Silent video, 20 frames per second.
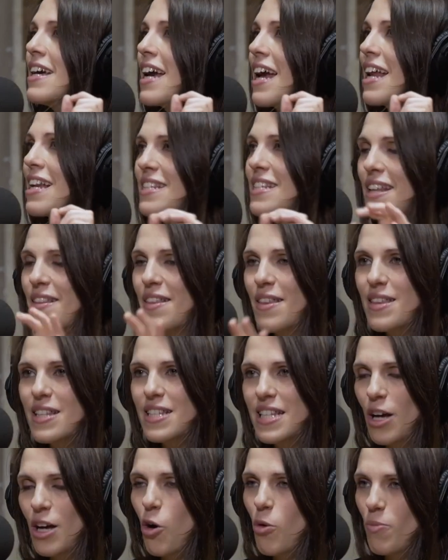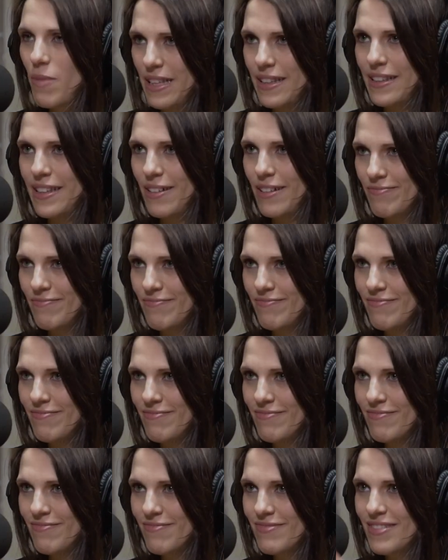El se dice, se comenta,
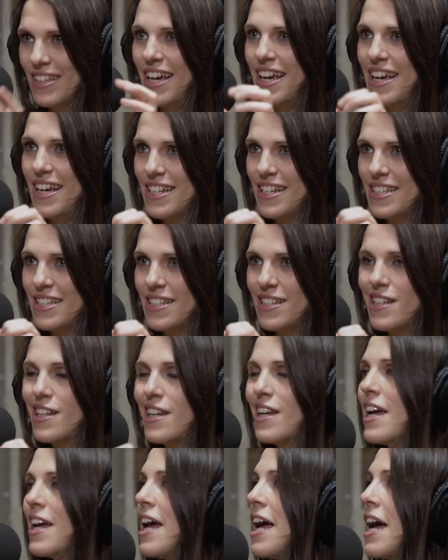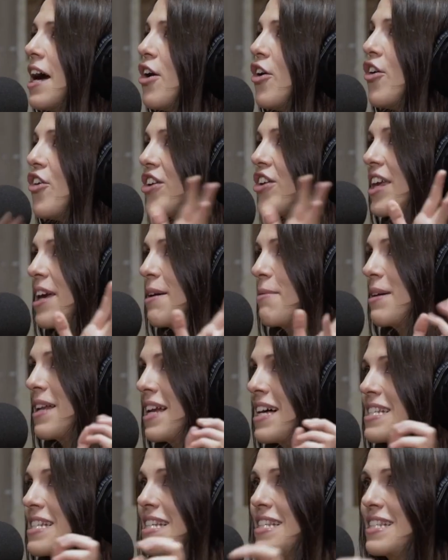que es... Ah, oye,
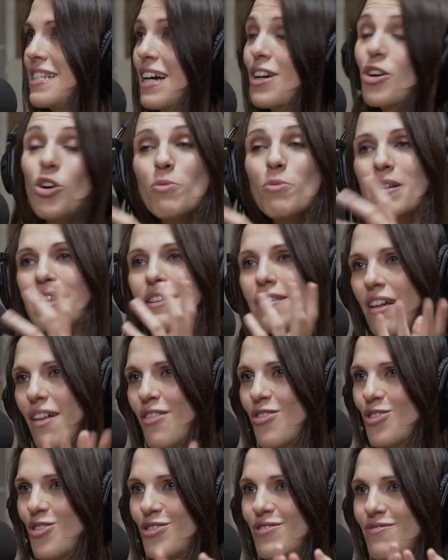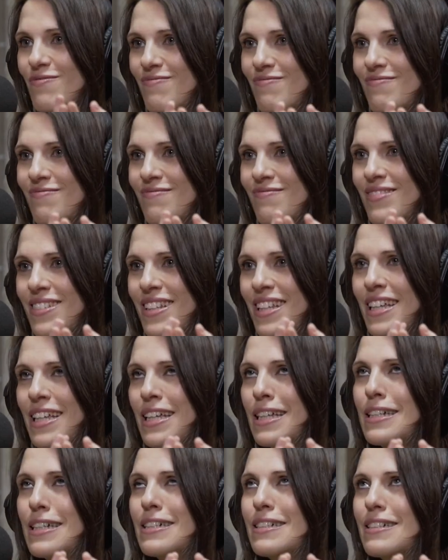verás, están comentando. Uh,
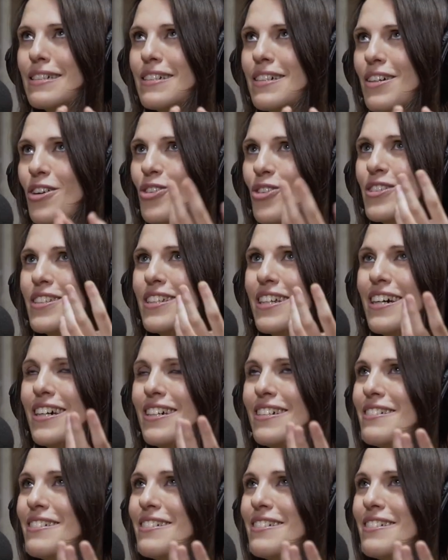o sea.